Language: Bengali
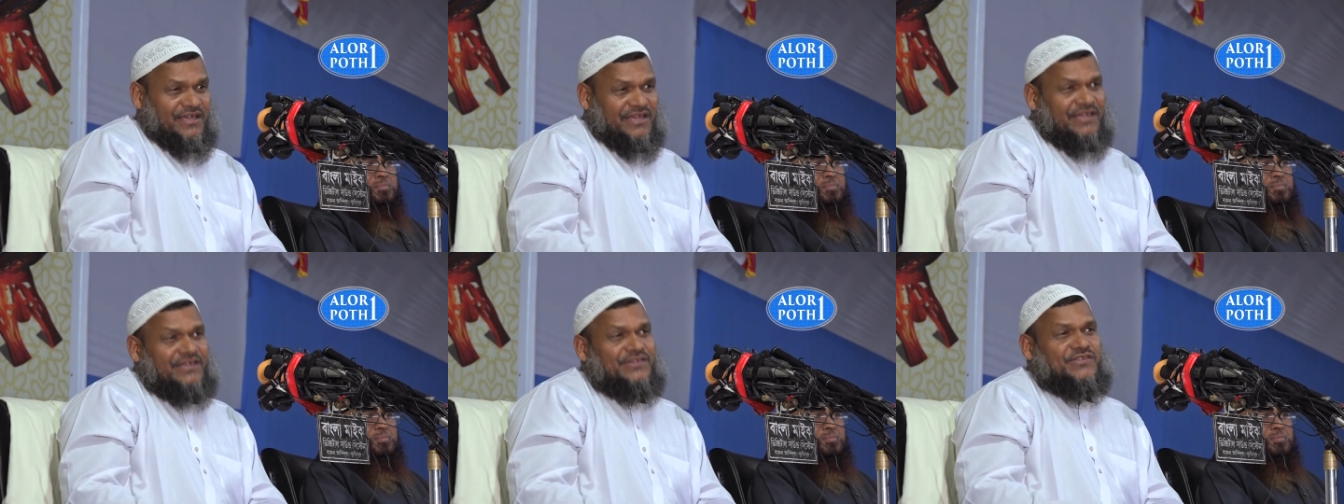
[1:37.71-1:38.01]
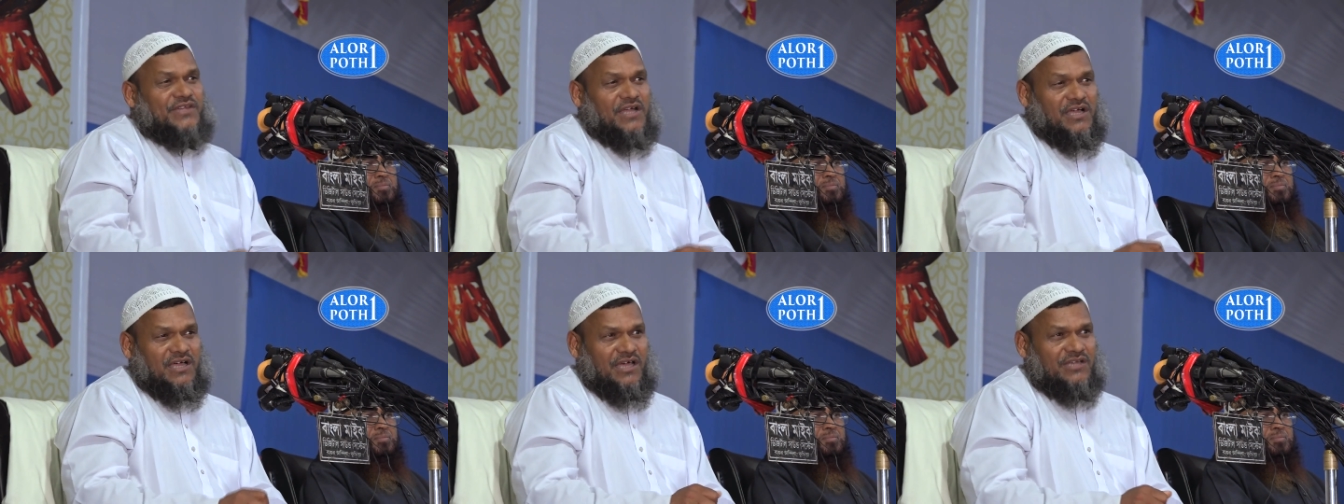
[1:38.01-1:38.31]
এই
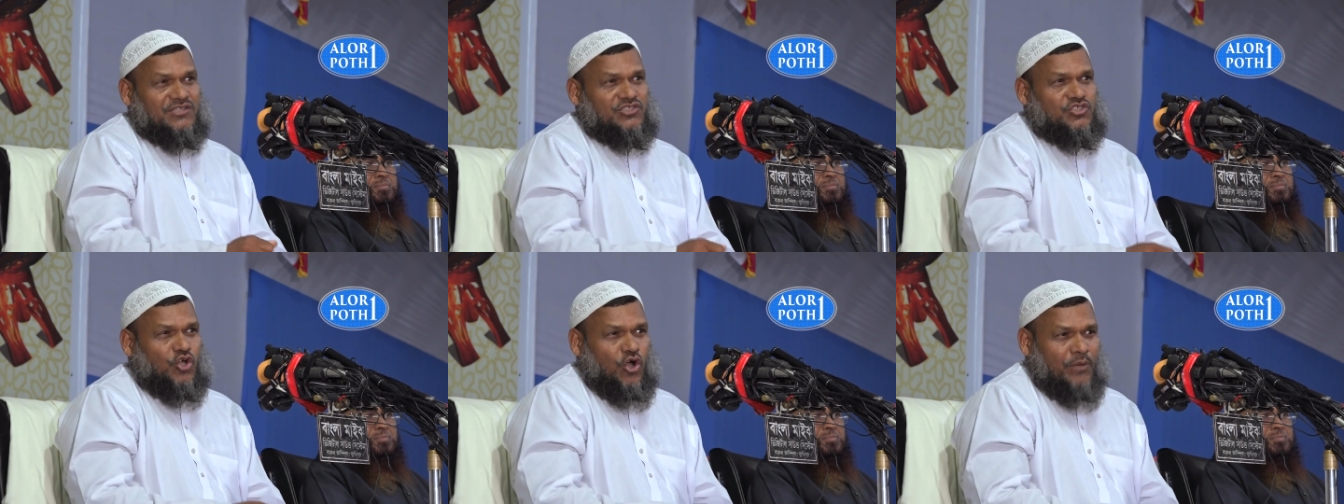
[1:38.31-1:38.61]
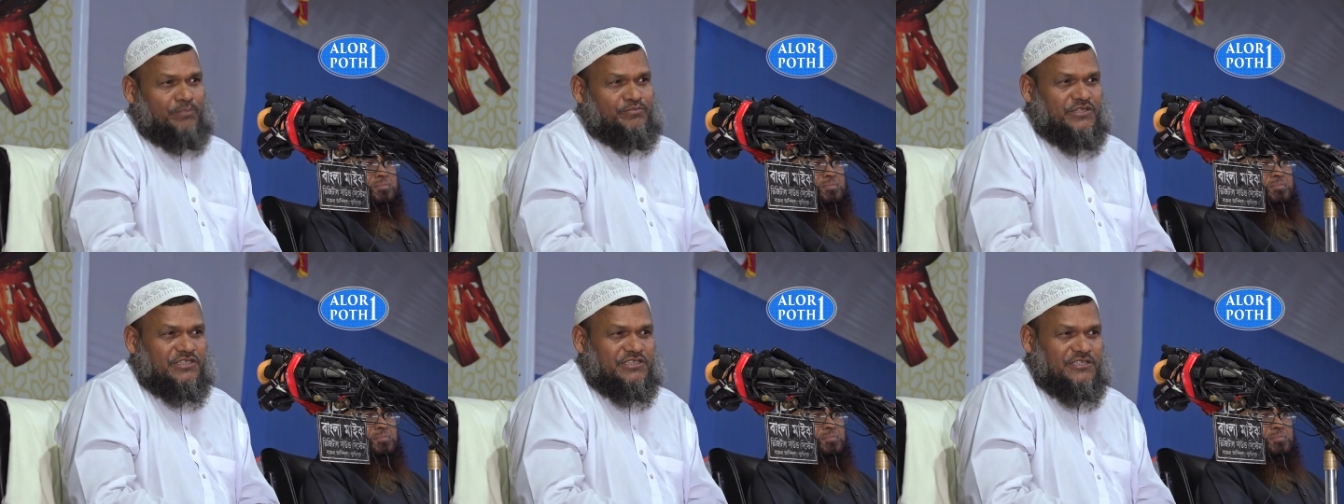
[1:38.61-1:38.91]
টাকার
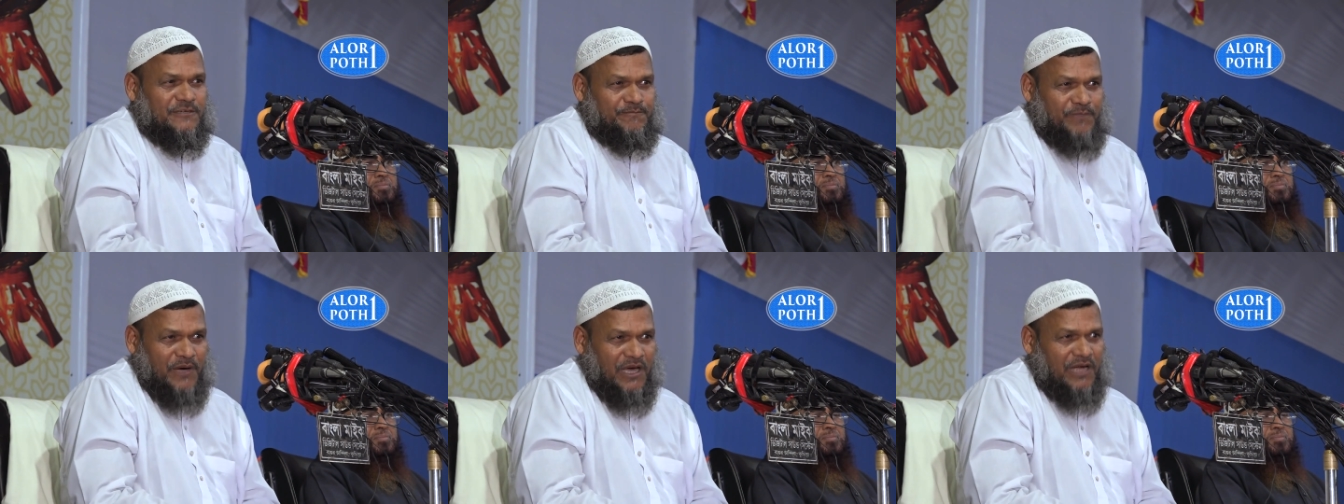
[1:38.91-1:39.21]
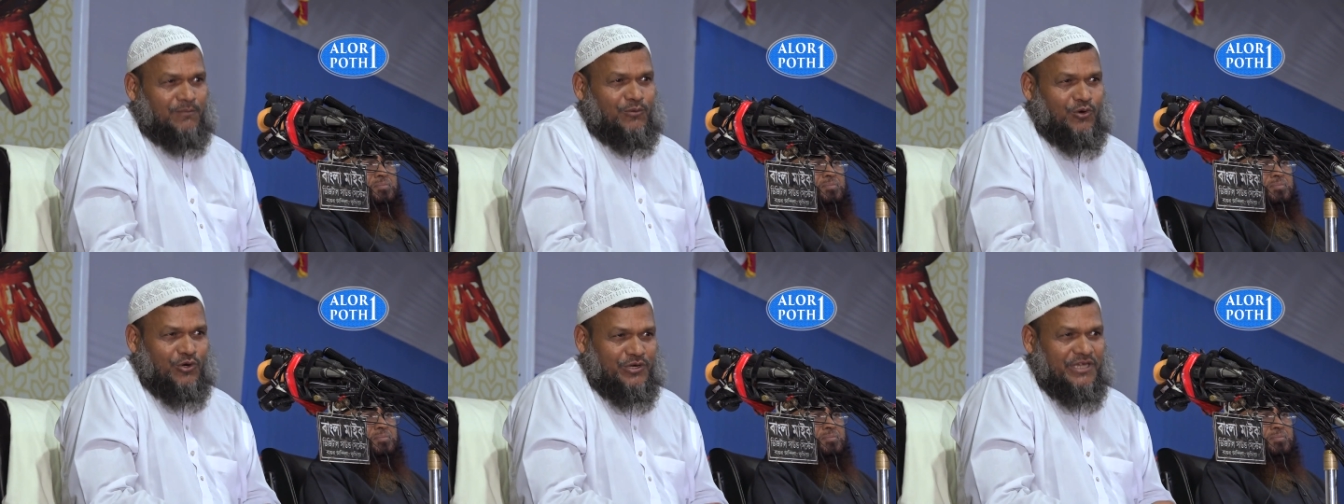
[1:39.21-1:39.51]
জবাব দিতে
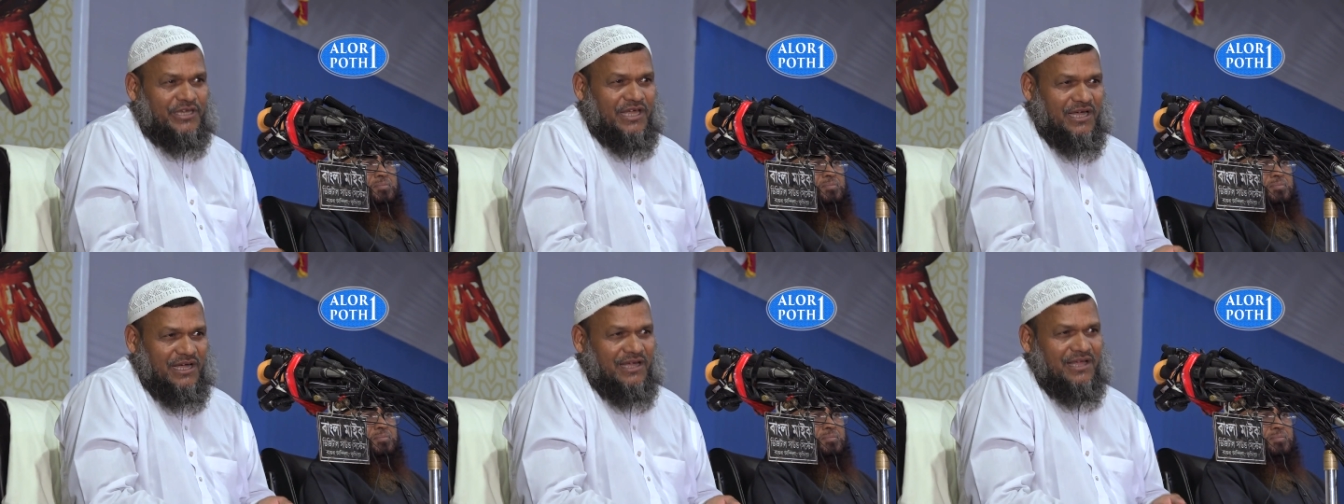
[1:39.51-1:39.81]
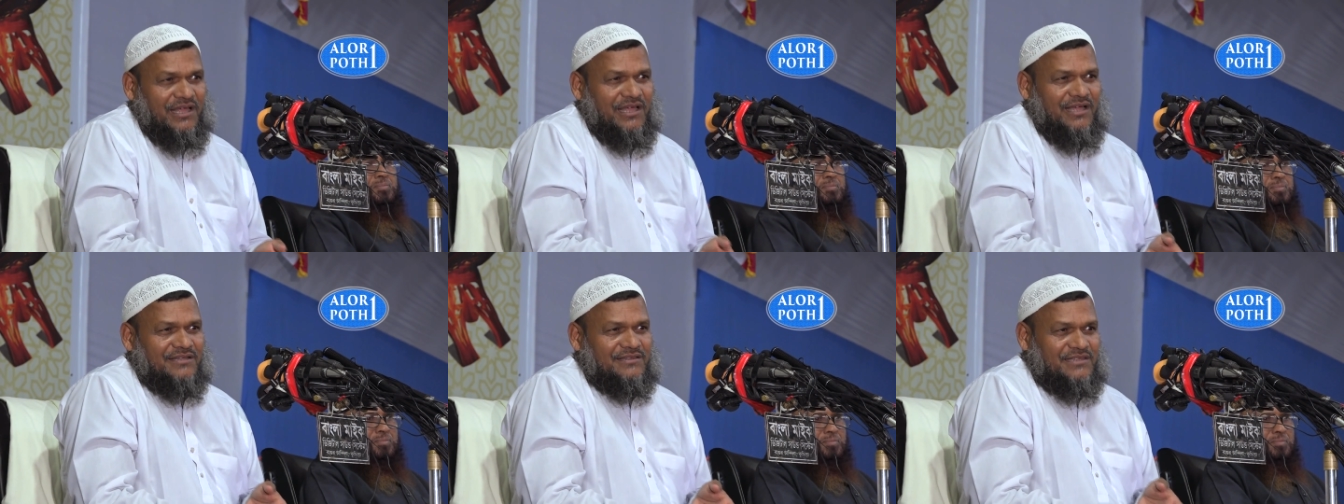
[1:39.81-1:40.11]
পারবো কিনা
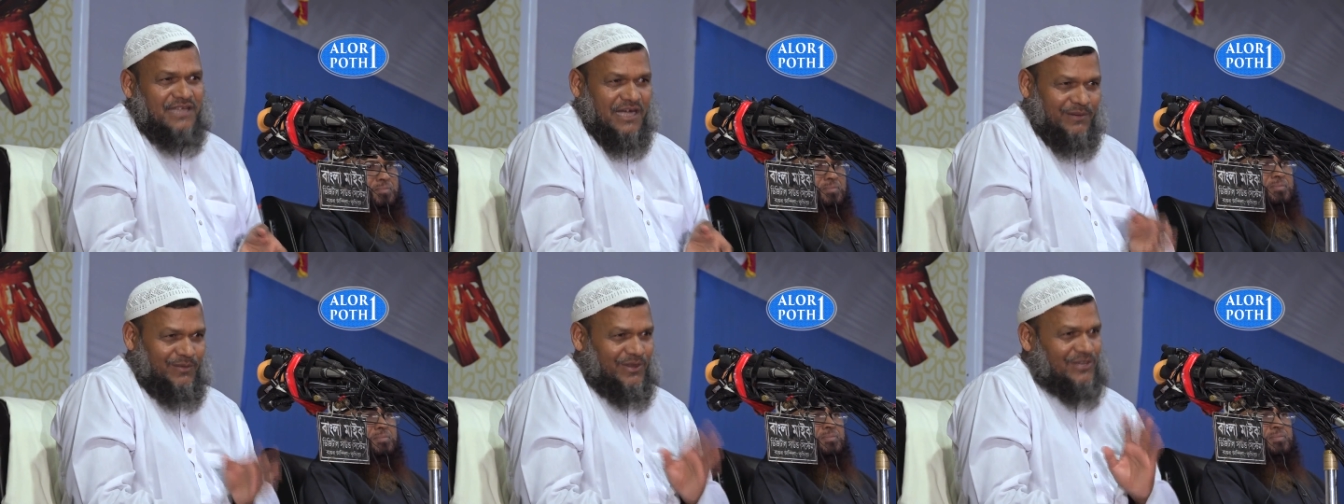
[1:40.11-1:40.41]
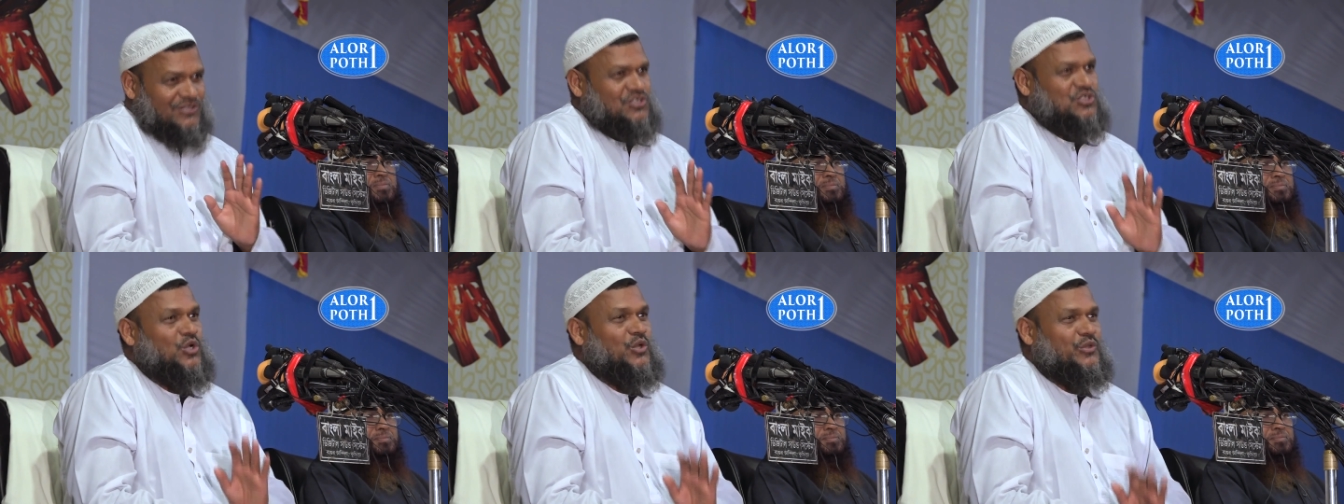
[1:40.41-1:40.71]
তা
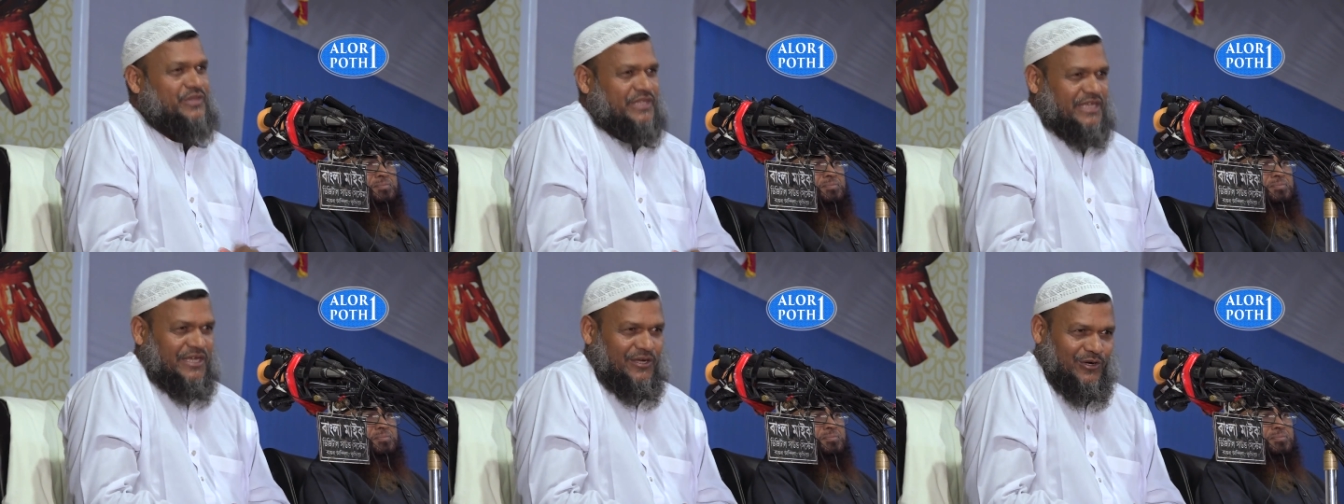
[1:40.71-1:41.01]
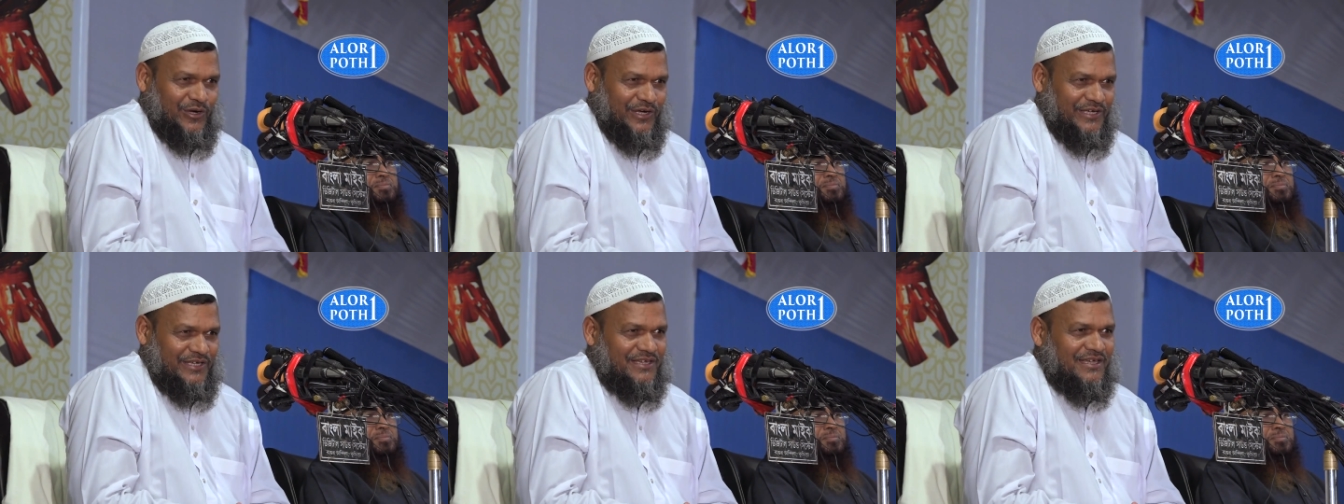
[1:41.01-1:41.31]
আমার সন্দেহ
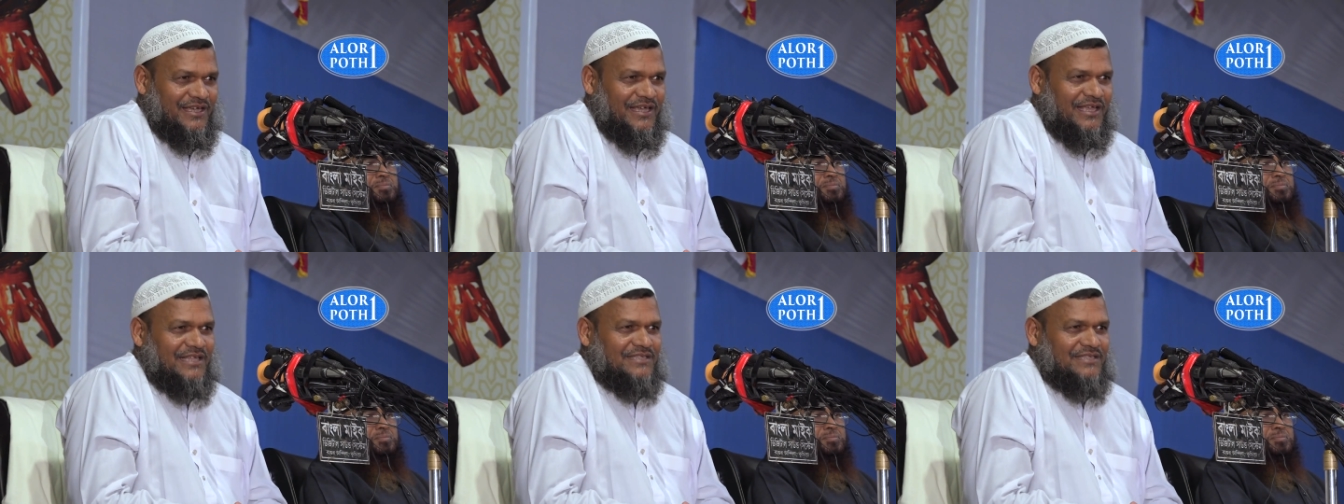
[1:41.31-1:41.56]
হয়